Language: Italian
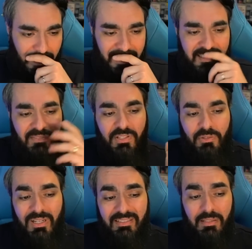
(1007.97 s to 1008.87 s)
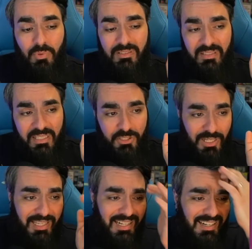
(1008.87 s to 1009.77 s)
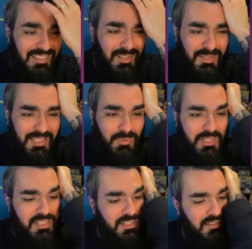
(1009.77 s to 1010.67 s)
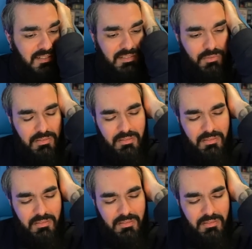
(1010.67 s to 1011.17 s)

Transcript: Hai salvato la tatuatrice? Ah, era la tatuatrice. La,